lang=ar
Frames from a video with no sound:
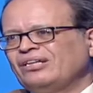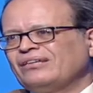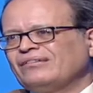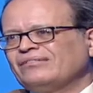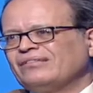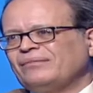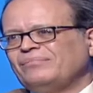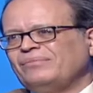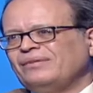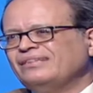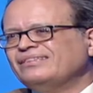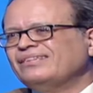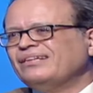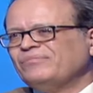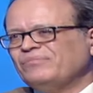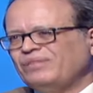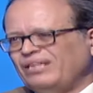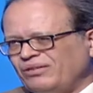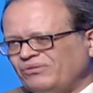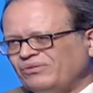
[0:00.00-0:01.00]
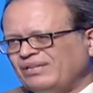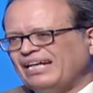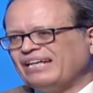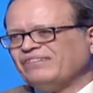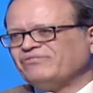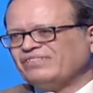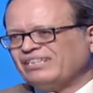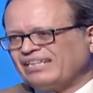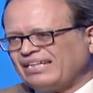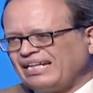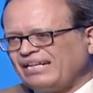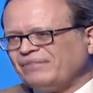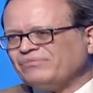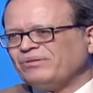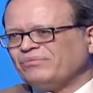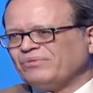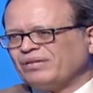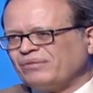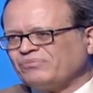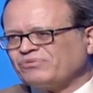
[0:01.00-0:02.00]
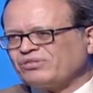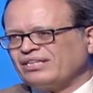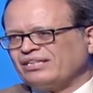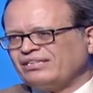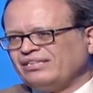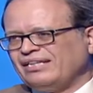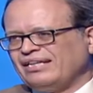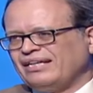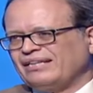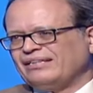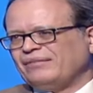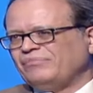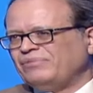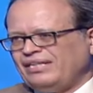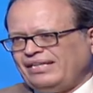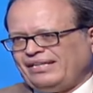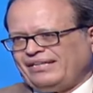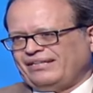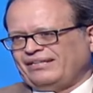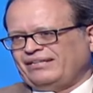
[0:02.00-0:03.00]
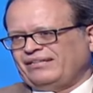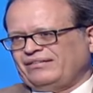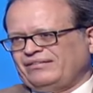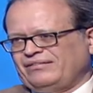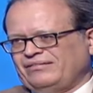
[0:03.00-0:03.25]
طب انت من الاول عارف ان الكلام ده بيجيبش نتيجه طب ليه